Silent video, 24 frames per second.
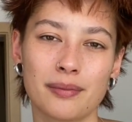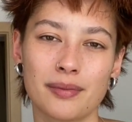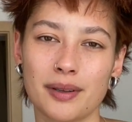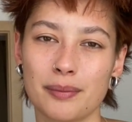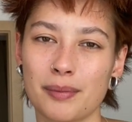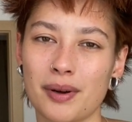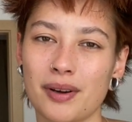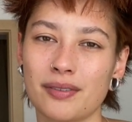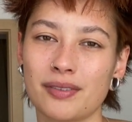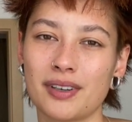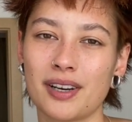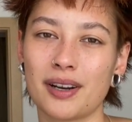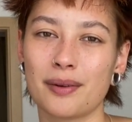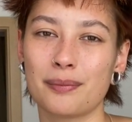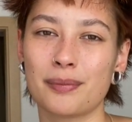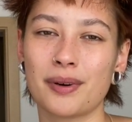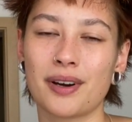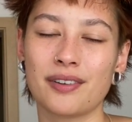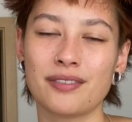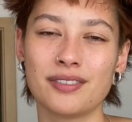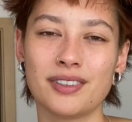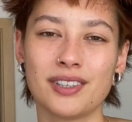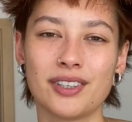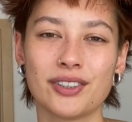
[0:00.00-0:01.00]
immer wieder ein
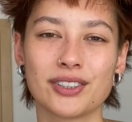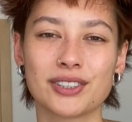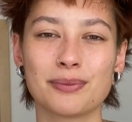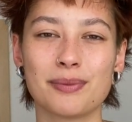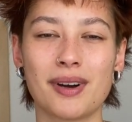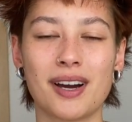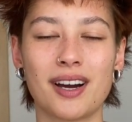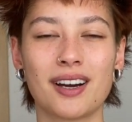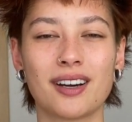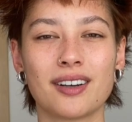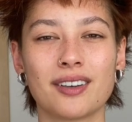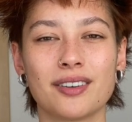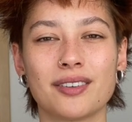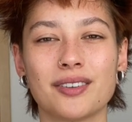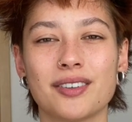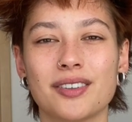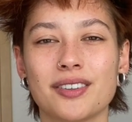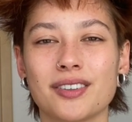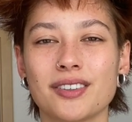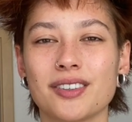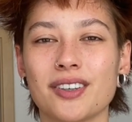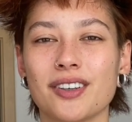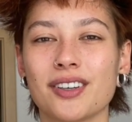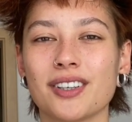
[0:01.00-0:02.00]
paar Videos machen
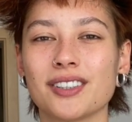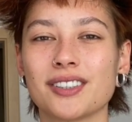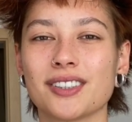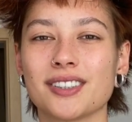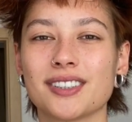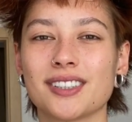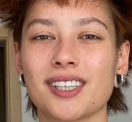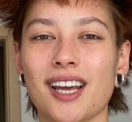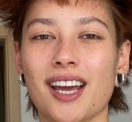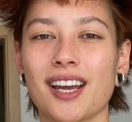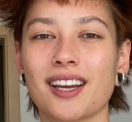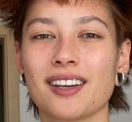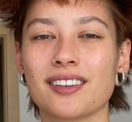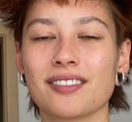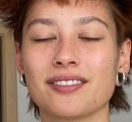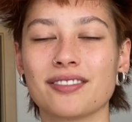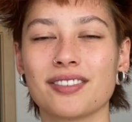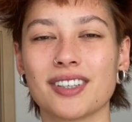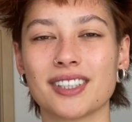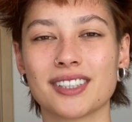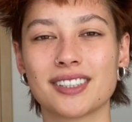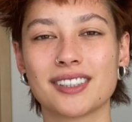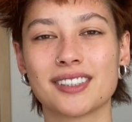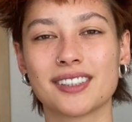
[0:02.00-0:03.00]
und euch so zeigen,
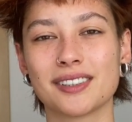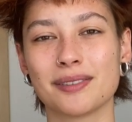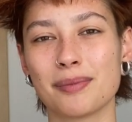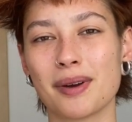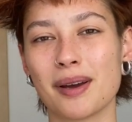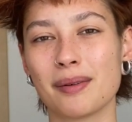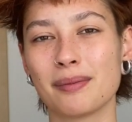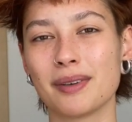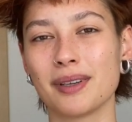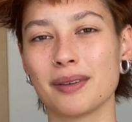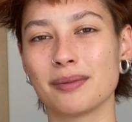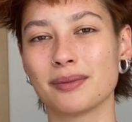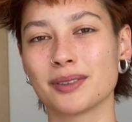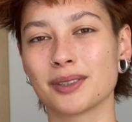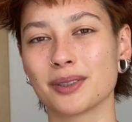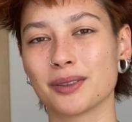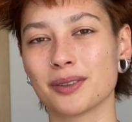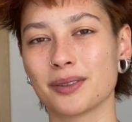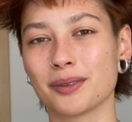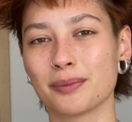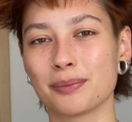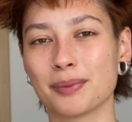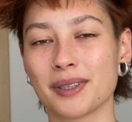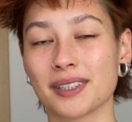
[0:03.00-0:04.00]
was in meinem Leben
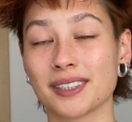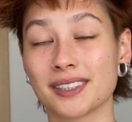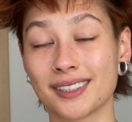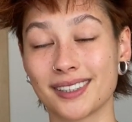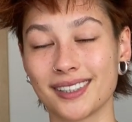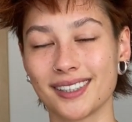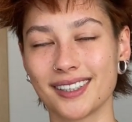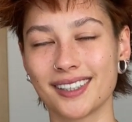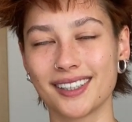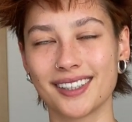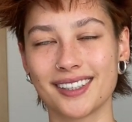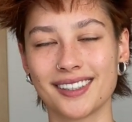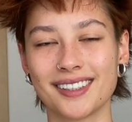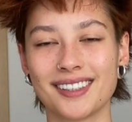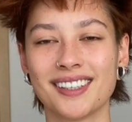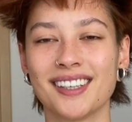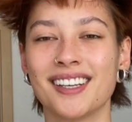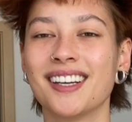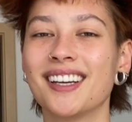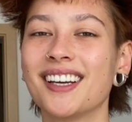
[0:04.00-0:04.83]
so passiert,